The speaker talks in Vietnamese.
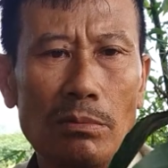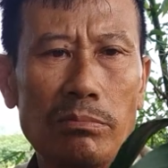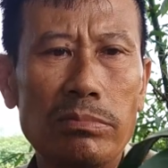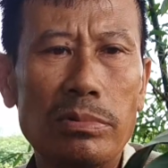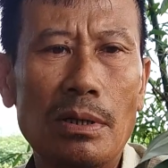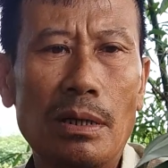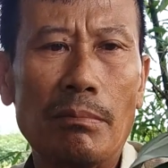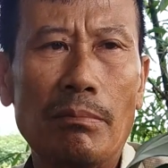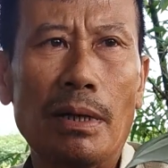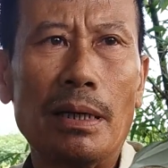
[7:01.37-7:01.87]

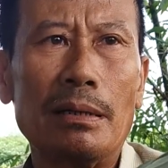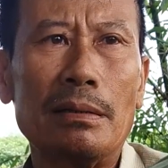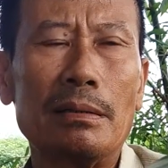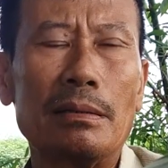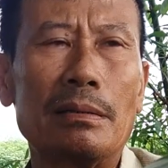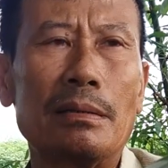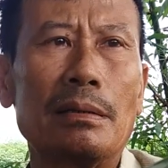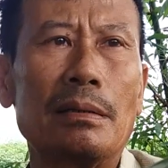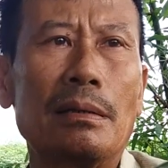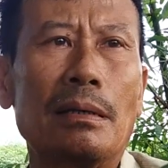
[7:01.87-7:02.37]
trung ra bác
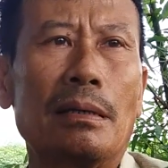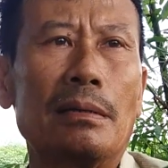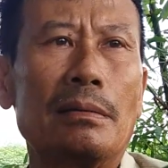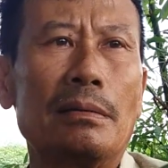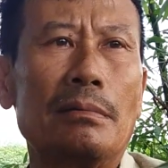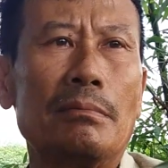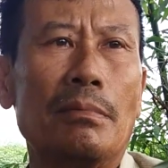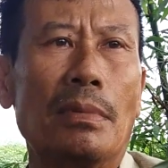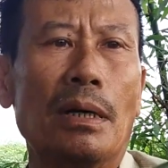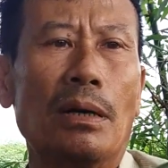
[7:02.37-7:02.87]
thì
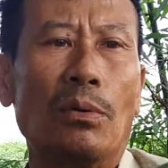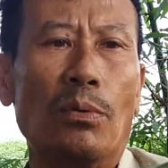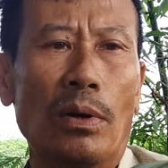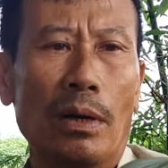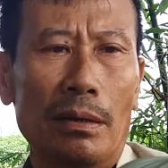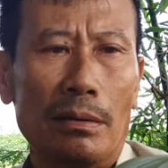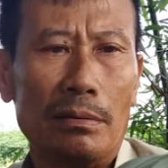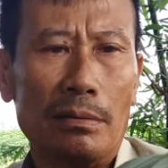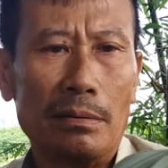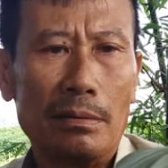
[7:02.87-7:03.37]
anh mừng
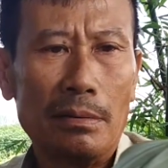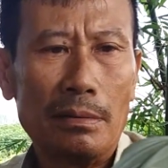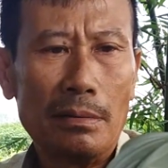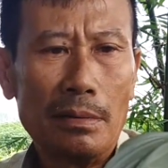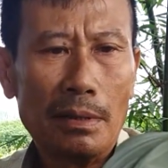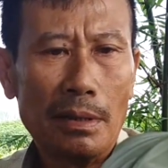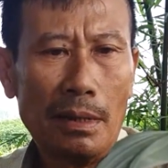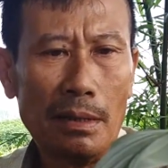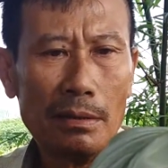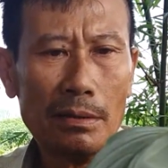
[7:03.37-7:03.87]
quá
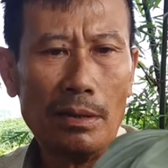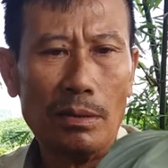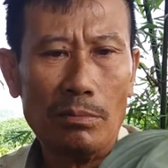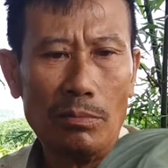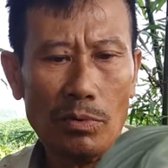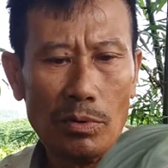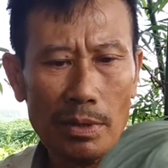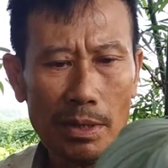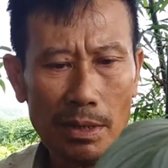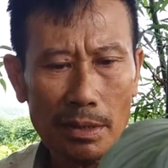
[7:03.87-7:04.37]
à. anh
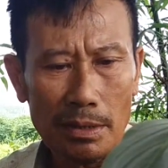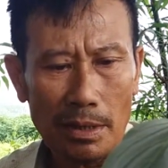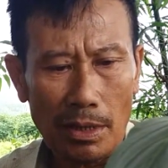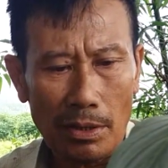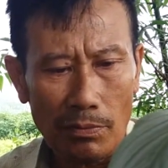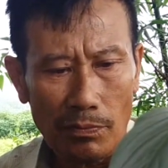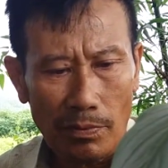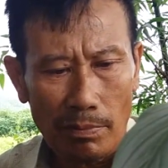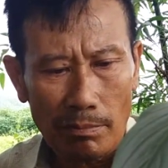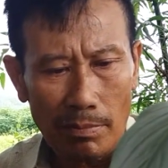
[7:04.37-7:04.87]
cũng có giới
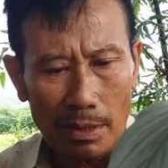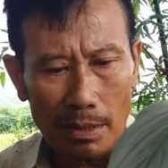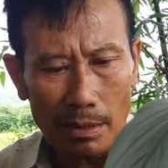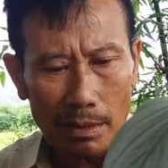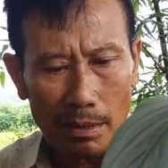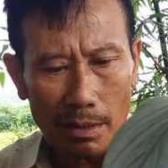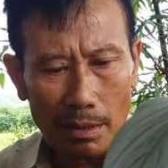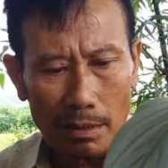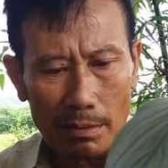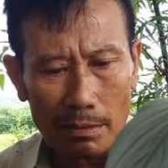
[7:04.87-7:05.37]
thiệu với
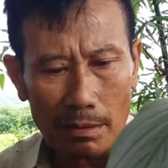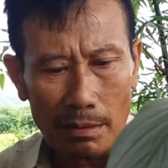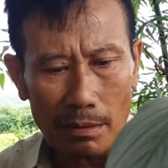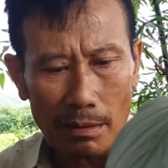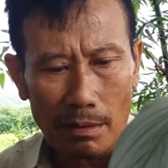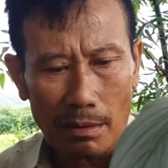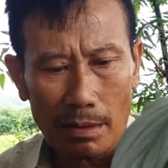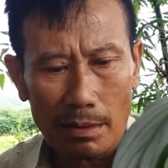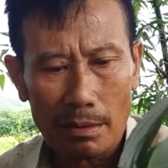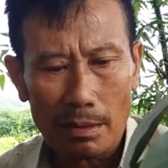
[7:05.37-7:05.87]
mình là cái
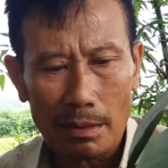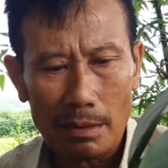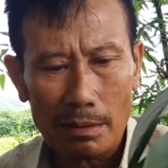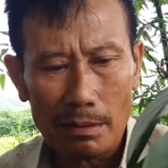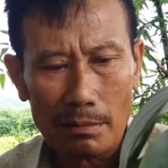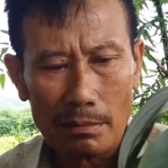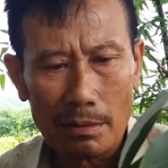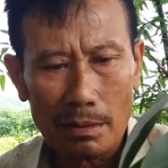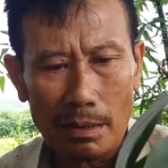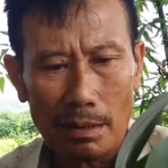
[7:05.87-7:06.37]
lá này
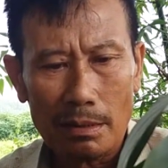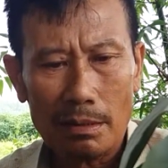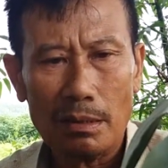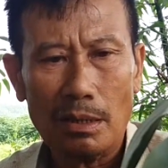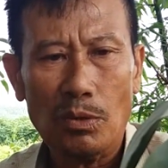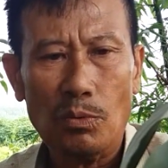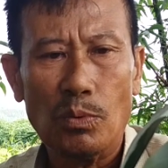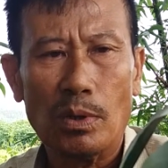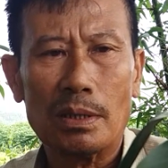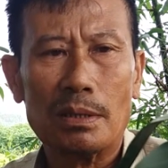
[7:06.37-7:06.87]
nó cỡ
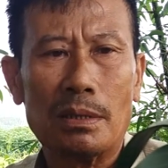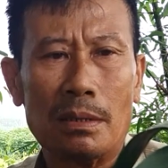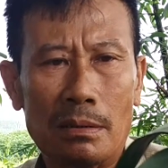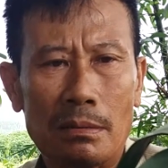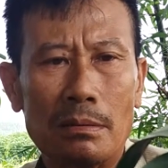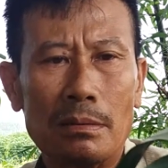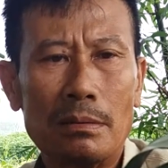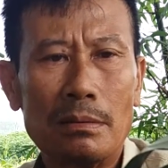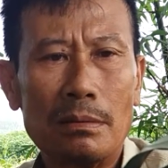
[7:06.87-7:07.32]
tử quần sinh